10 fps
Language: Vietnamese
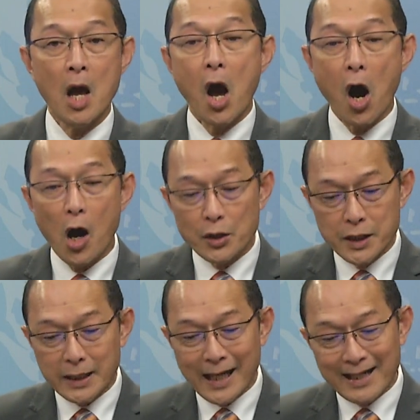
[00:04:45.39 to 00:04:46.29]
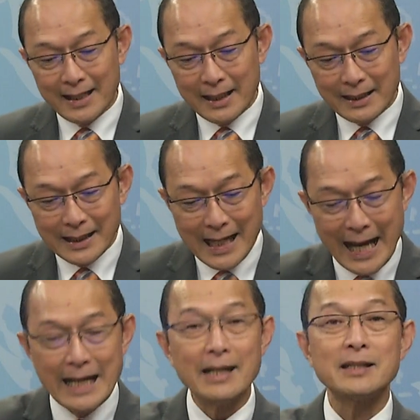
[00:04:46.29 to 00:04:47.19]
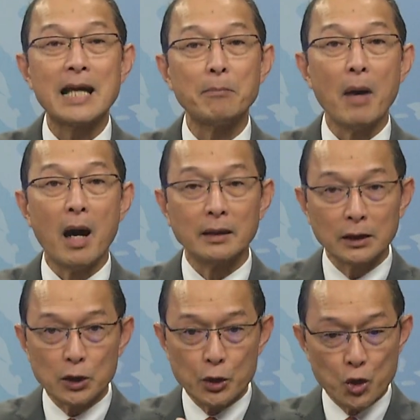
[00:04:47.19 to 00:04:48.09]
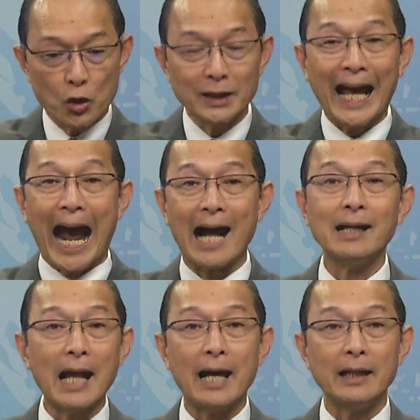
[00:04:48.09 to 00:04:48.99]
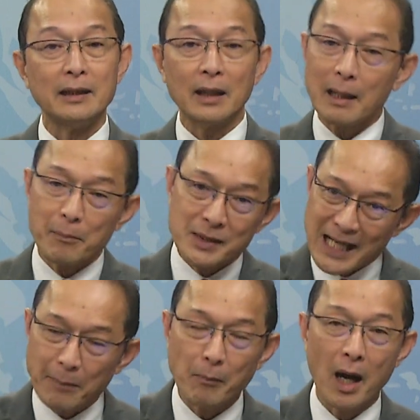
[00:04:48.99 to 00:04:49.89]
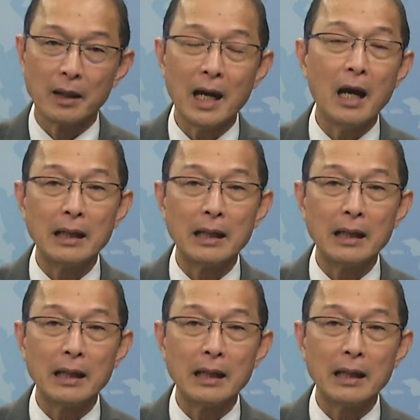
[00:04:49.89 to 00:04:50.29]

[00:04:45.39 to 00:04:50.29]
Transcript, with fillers: họ chỉ cần đẩy nó sang bờ tức là cho nó thẳng lại nó nằm sát bờ nó